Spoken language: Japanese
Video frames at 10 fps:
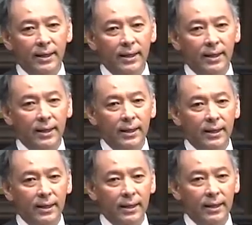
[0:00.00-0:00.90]

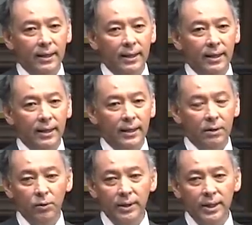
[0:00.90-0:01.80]

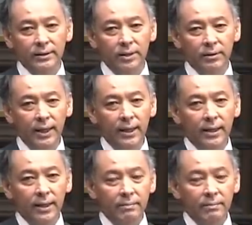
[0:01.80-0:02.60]
えー、論理学なので、